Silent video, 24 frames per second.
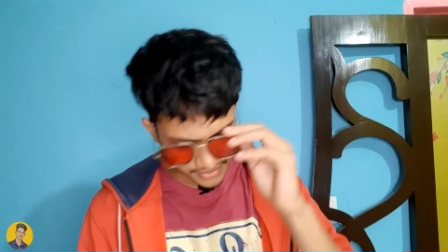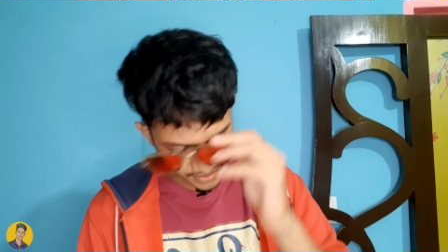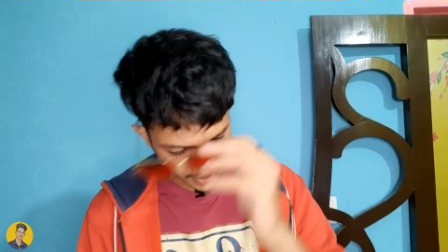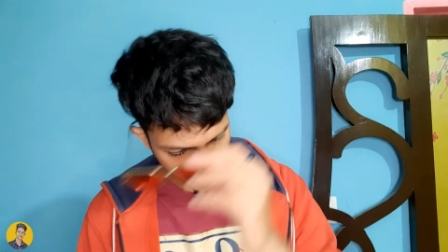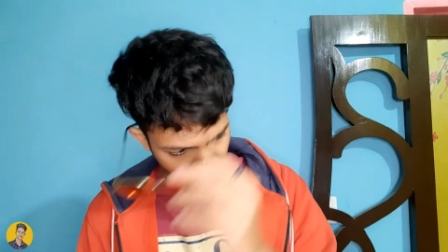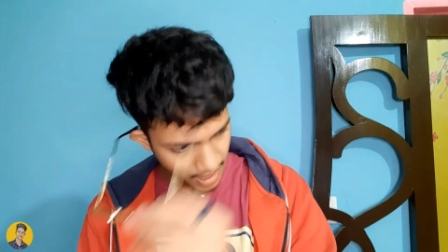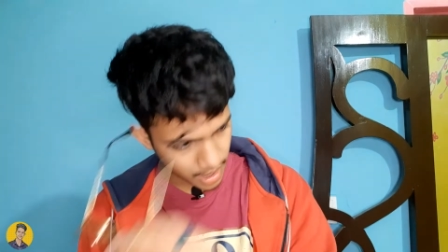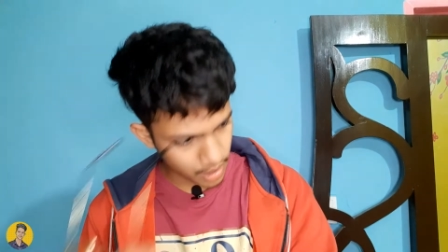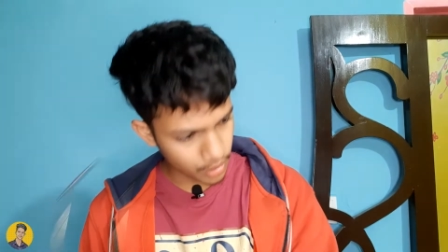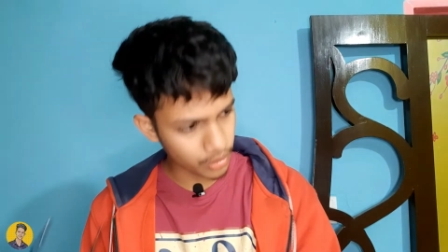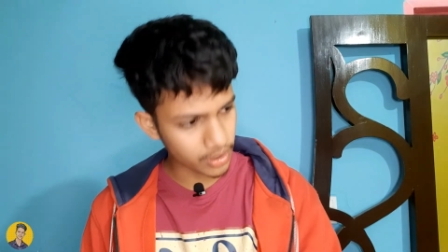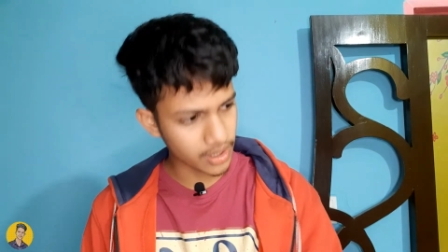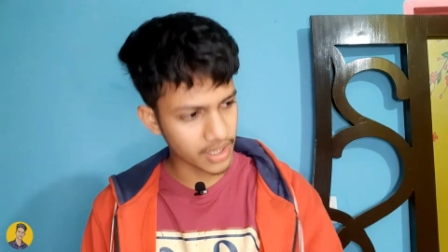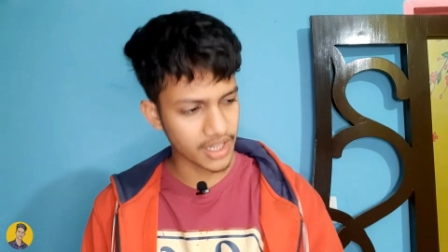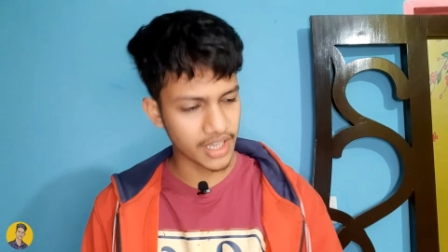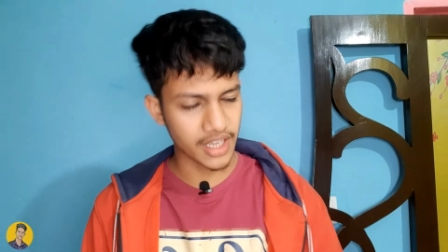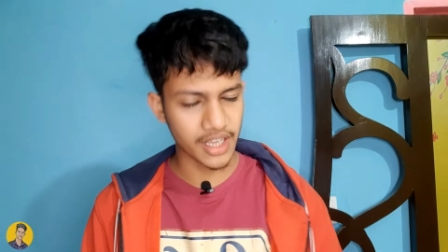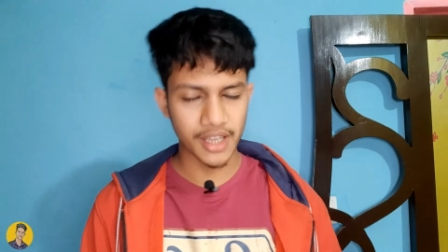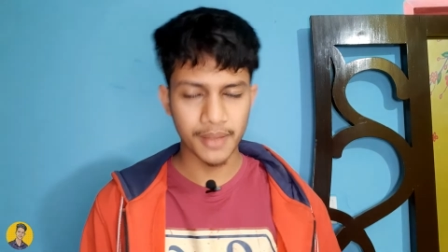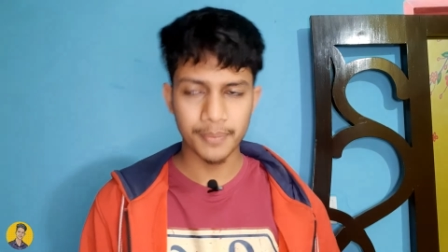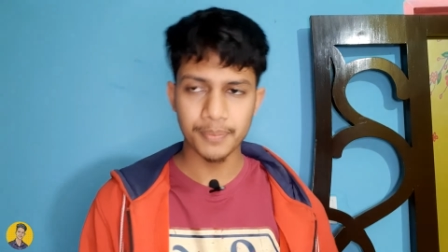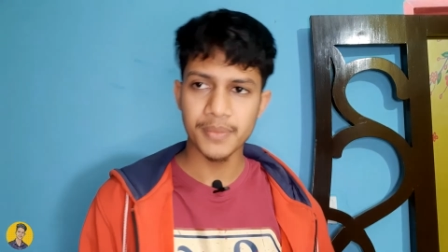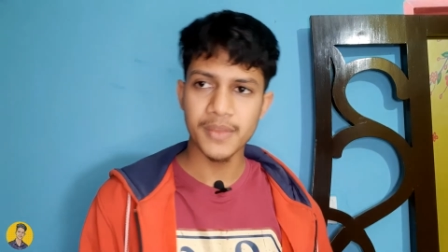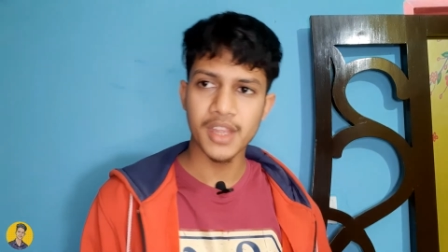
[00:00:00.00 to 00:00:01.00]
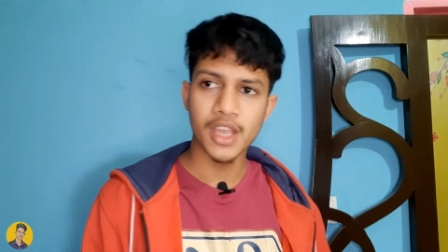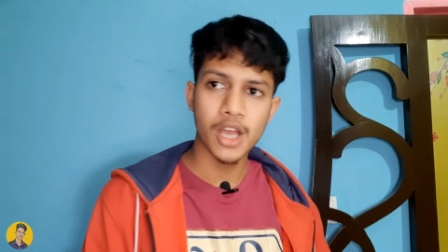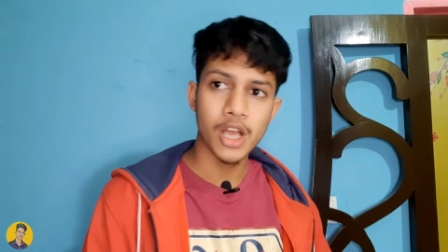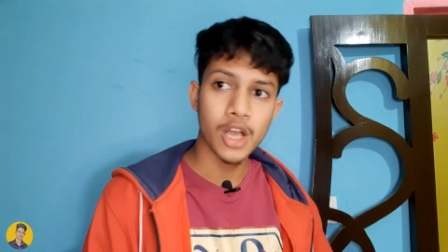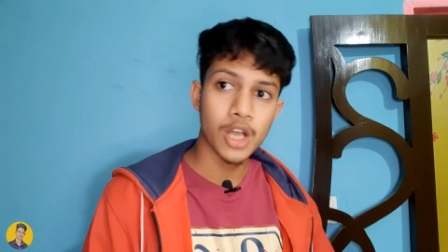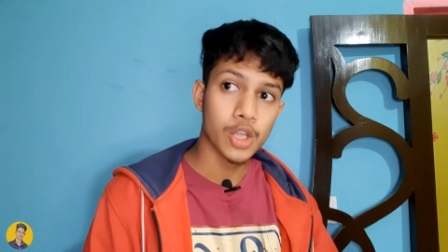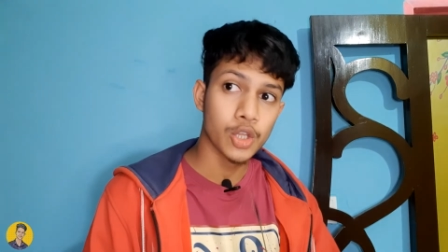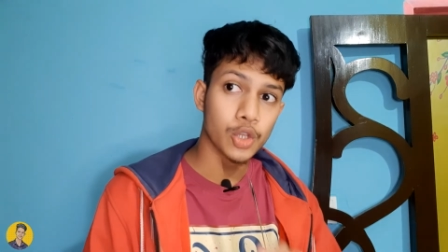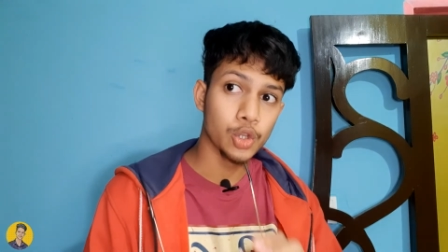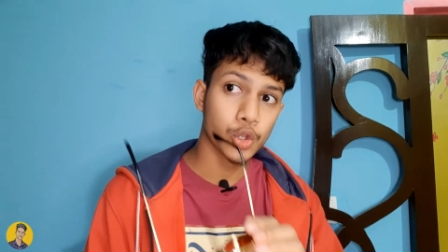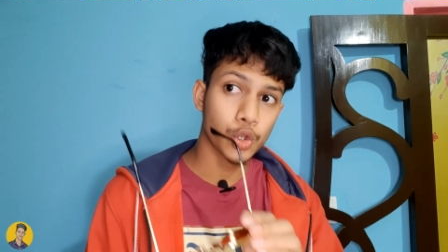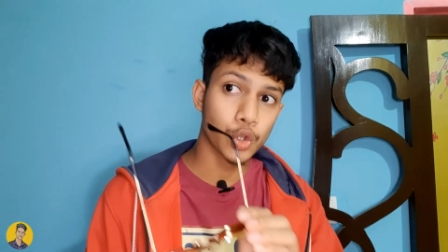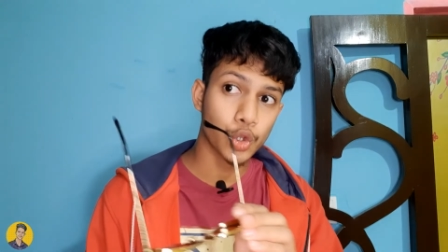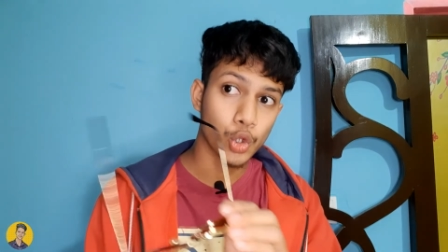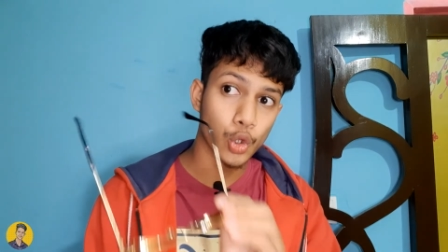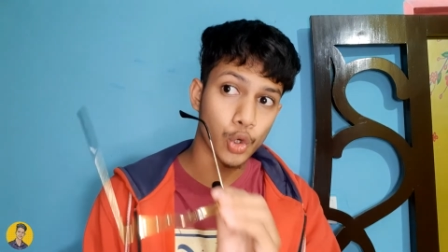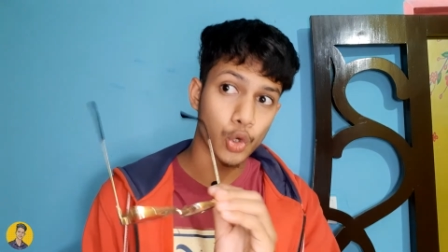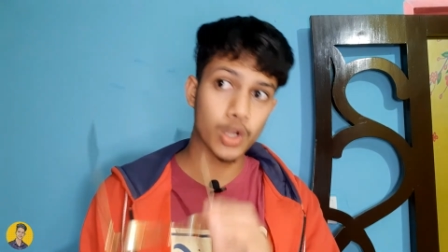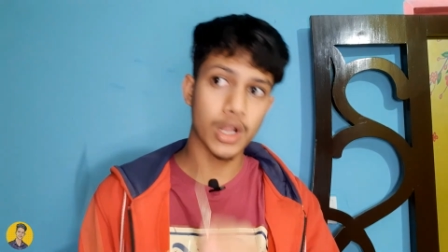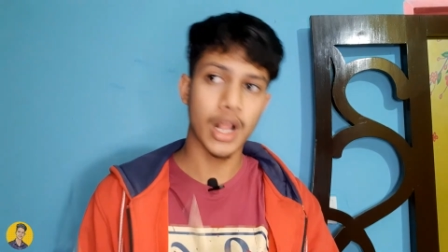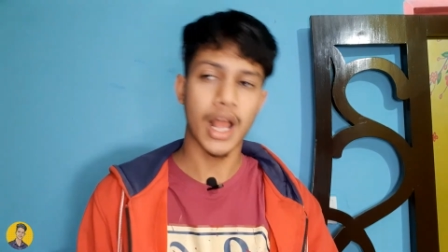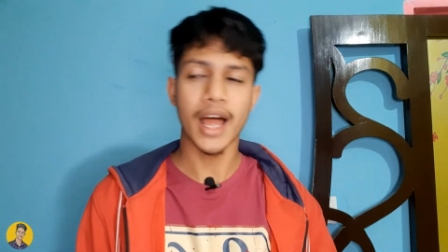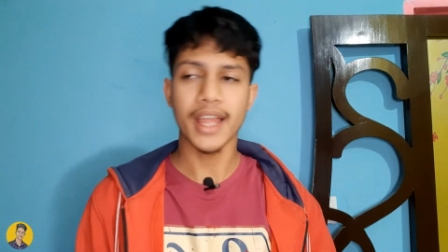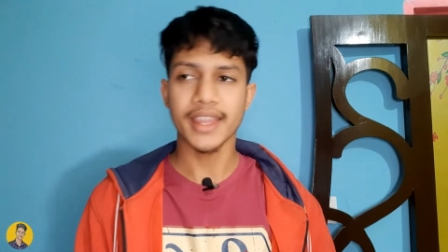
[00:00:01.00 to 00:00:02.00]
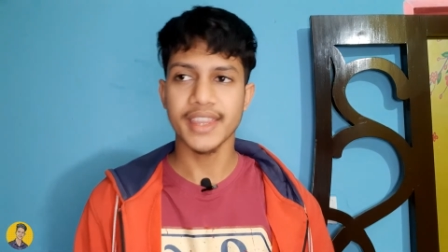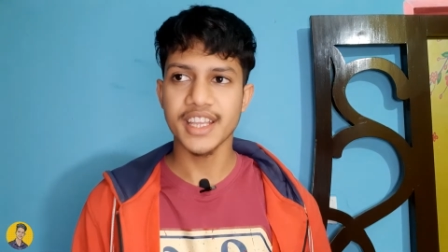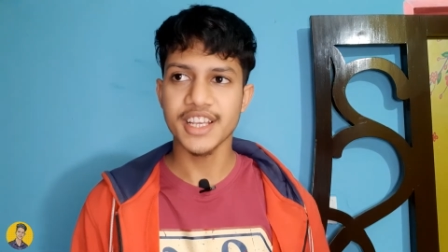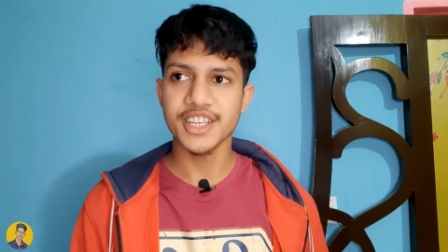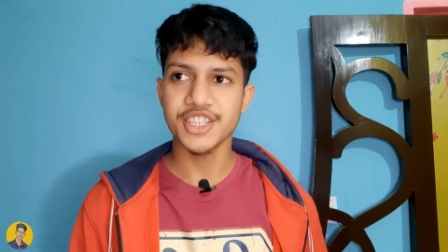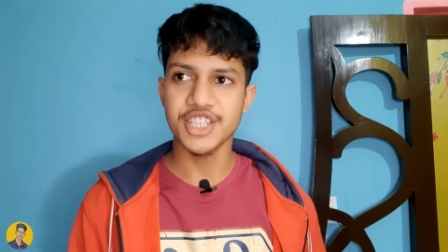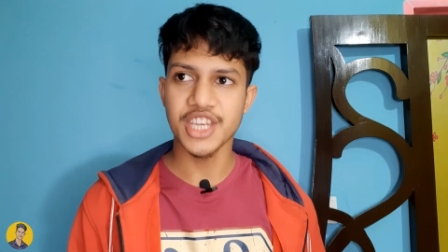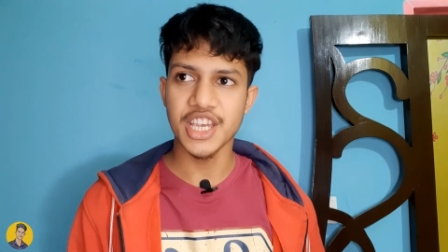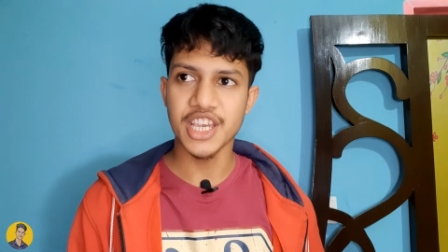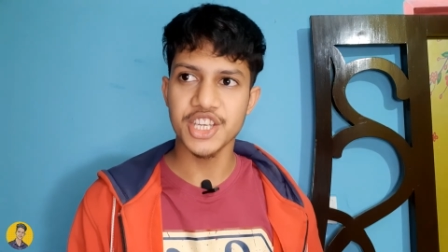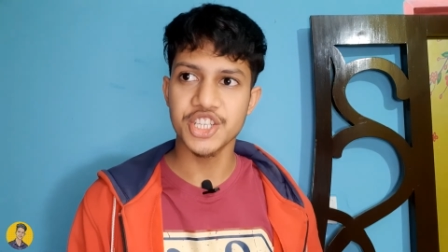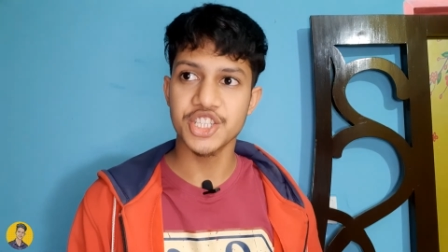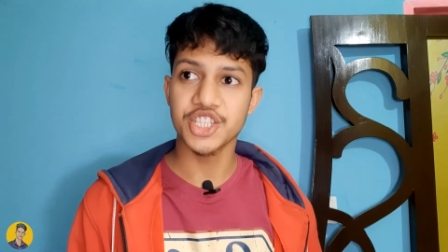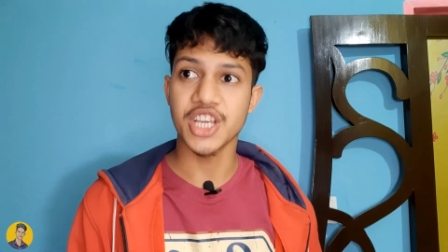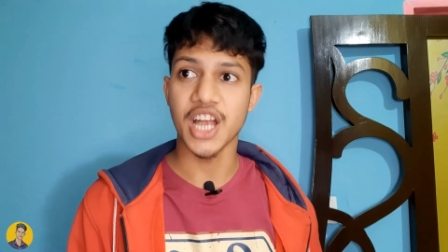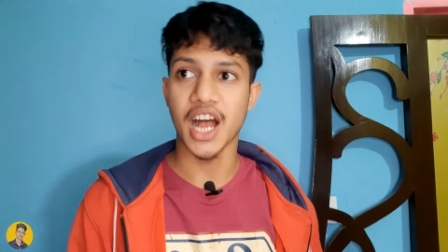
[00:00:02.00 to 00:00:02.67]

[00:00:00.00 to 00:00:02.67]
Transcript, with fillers: তাহলে তোর হাতে সেই